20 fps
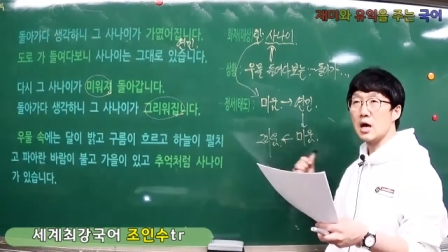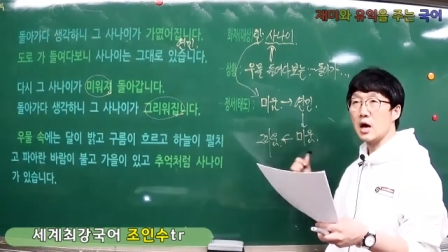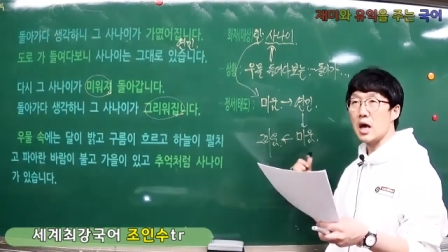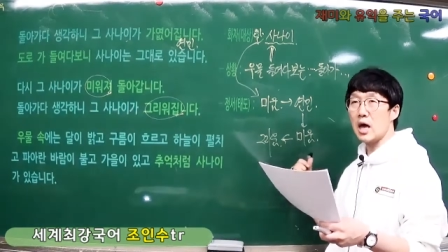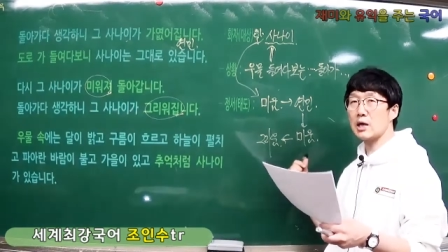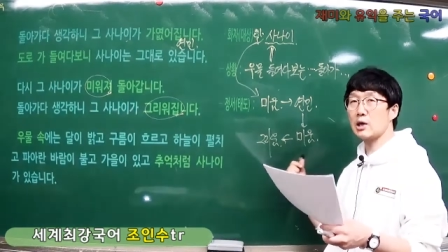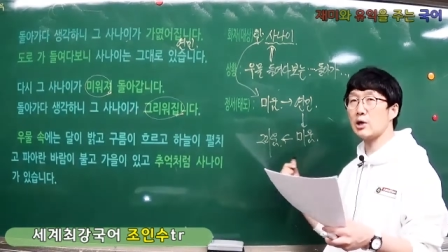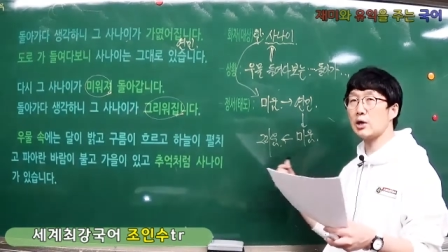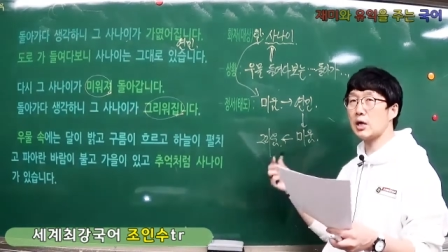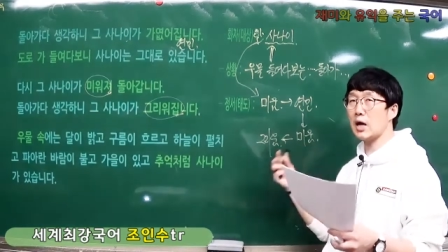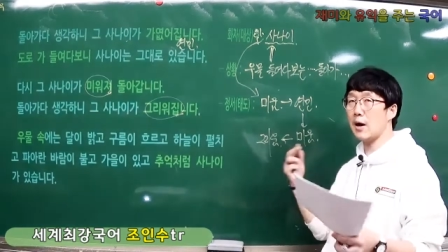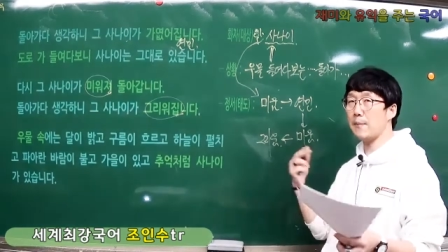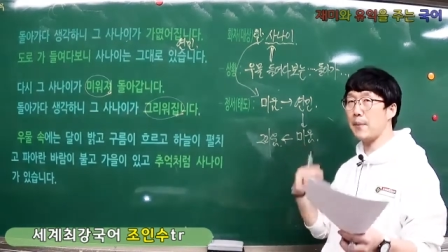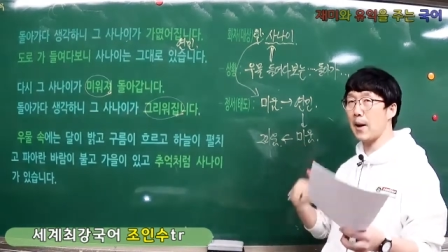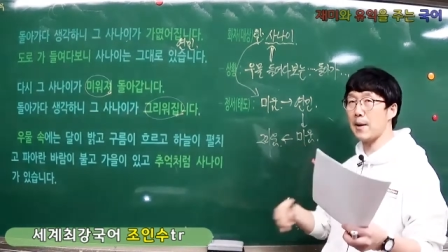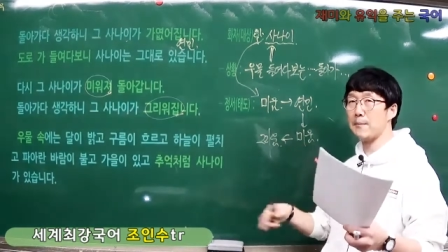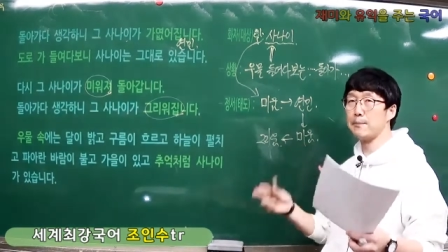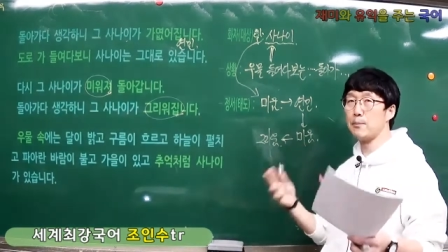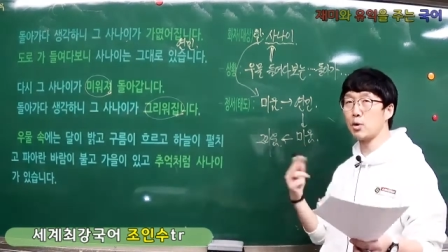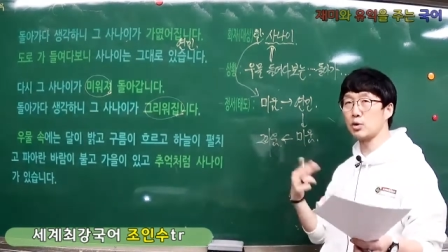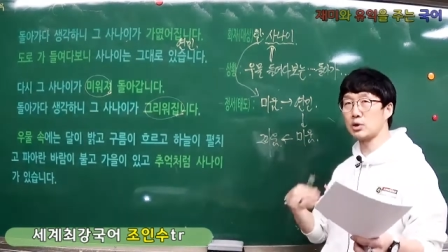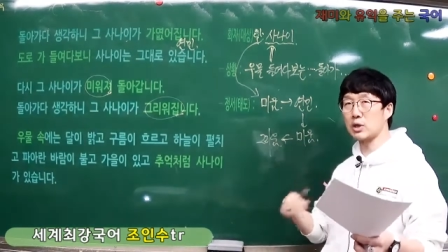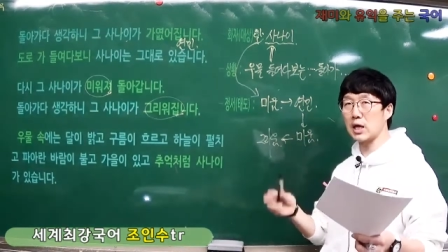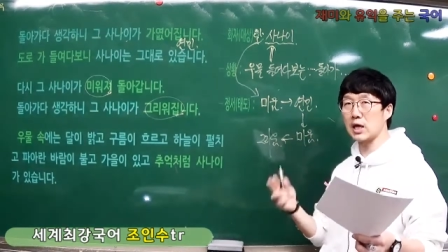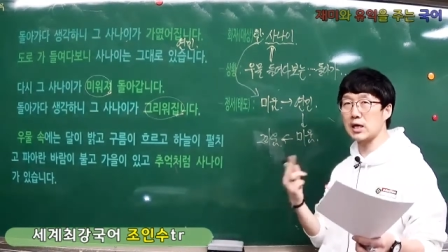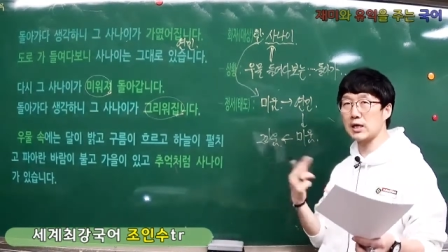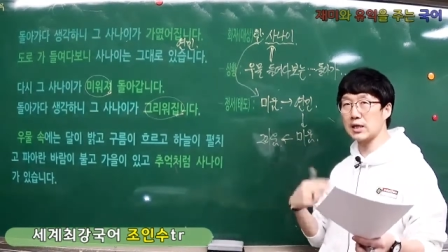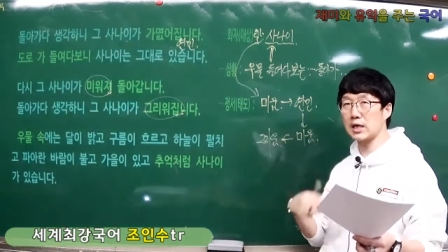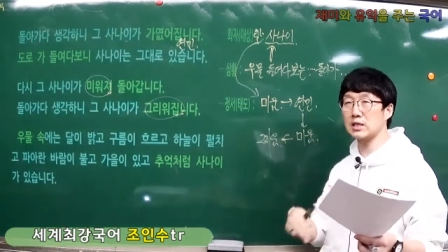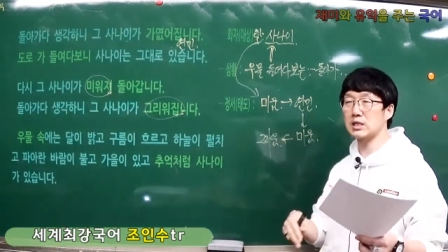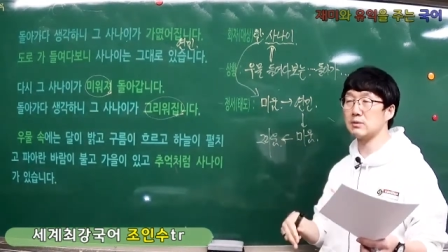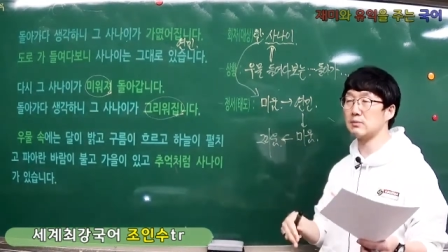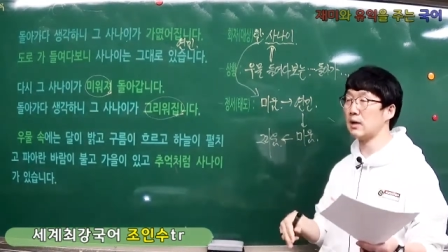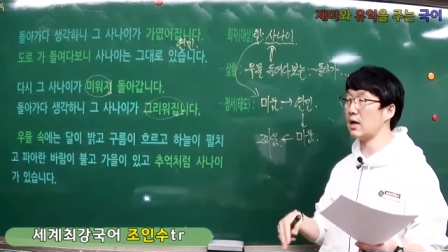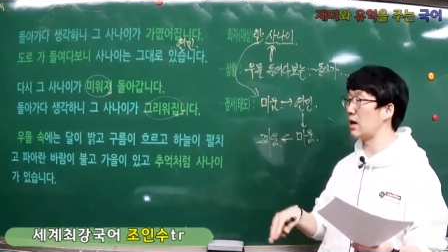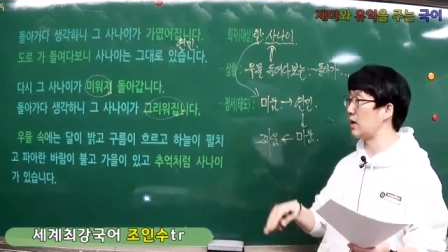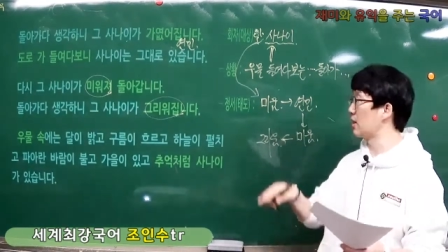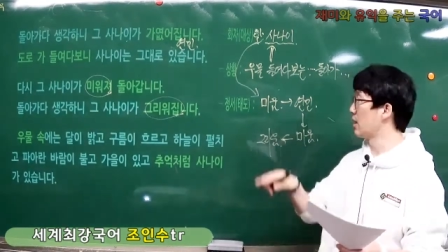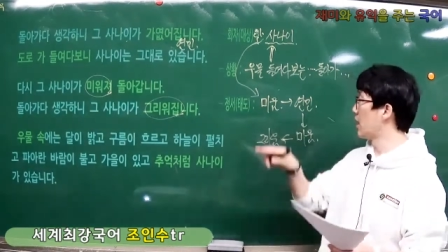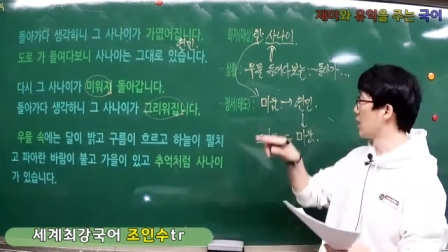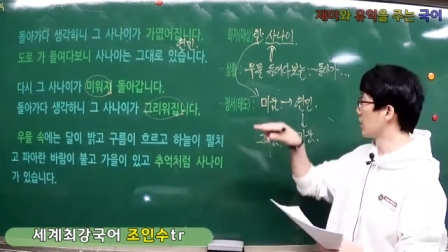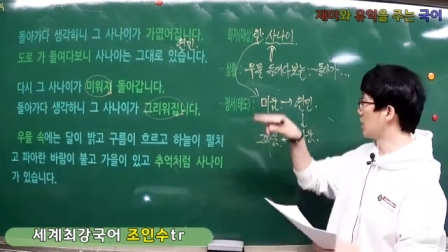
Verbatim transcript: 행위가 반복되긴 하지만